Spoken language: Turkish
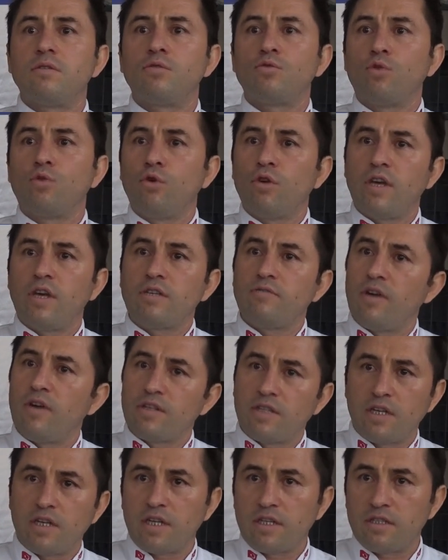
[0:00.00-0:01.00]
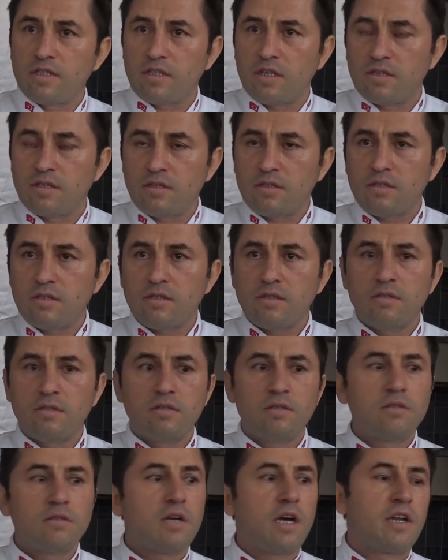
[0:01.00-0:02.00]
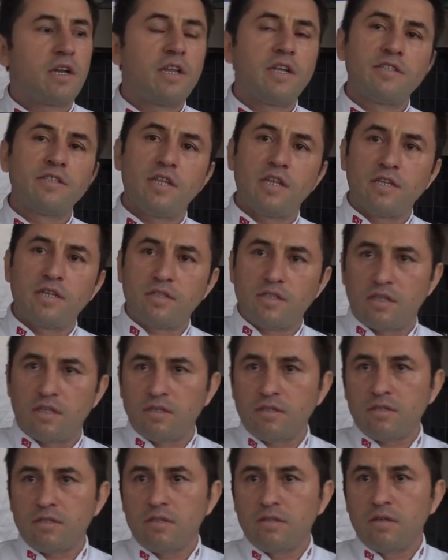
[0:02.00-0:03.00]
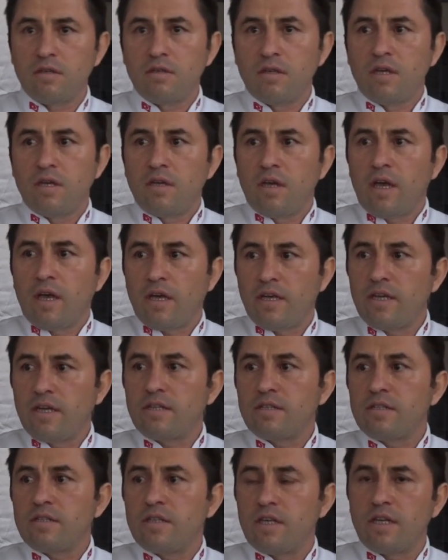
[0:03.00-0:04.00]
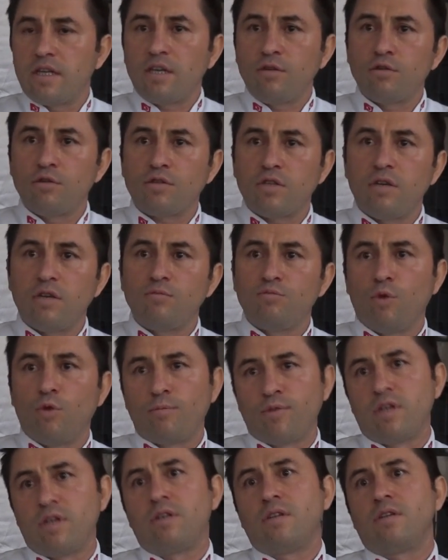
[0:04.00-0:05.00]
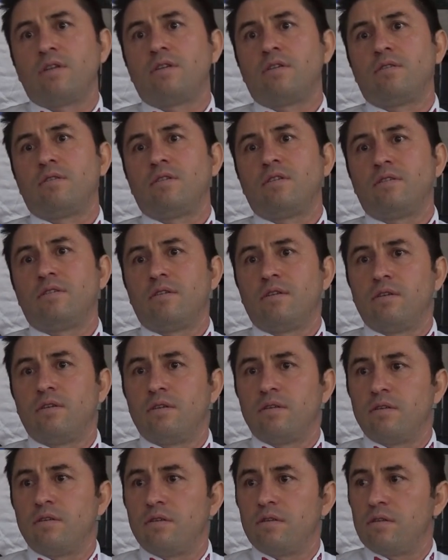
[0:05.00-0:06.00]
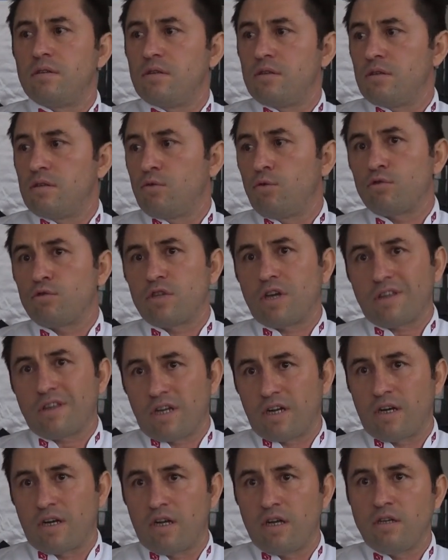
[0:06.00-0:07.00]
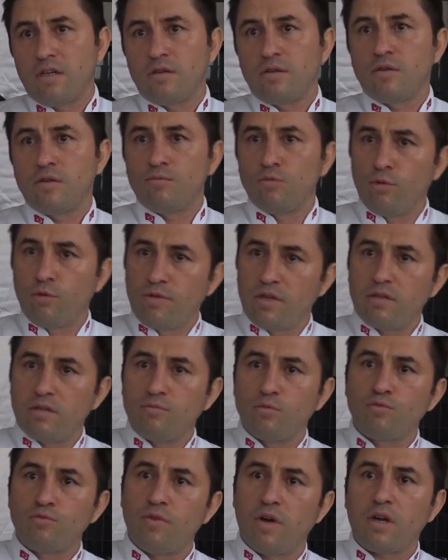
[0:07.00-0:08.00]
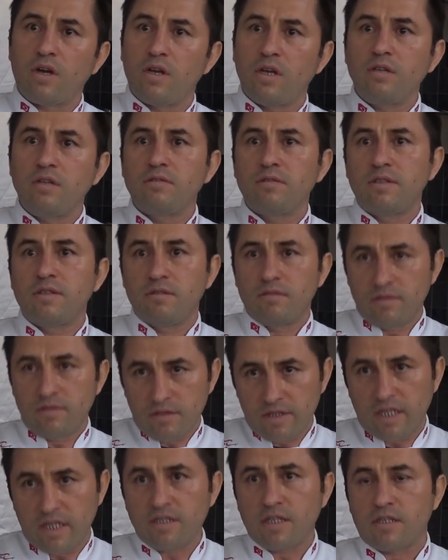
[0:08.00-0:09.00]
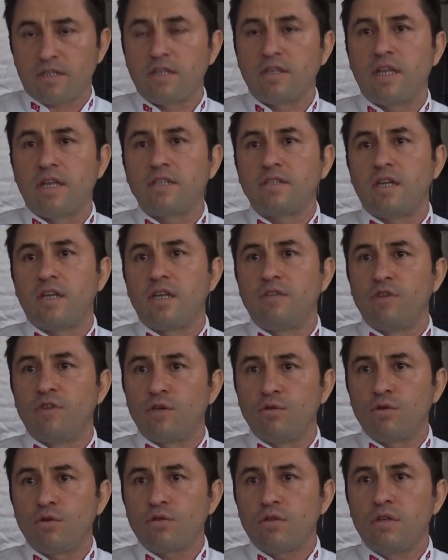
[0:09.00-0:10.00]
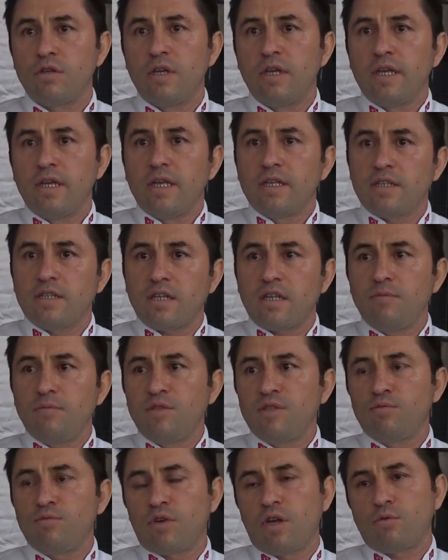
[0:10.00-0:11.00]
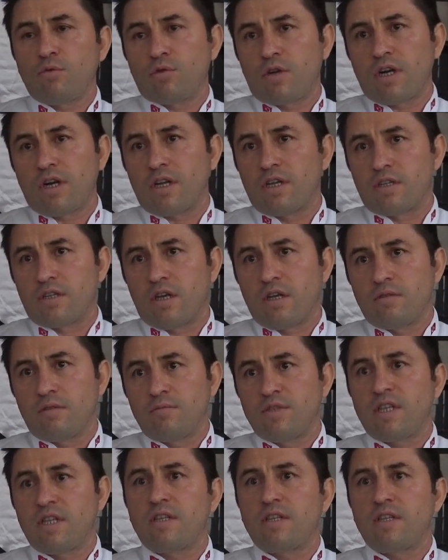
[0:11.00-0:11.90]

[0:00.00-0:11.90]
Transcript: Doğu'ya, Van'dan gitseniz, Karadeniz'e de gitseniz, Eğer gerekiyorsa mobil e, ocaklarla, mobil mutfakla gerçekten desteğini veriyor. Zaten biz buraya kurarken de bize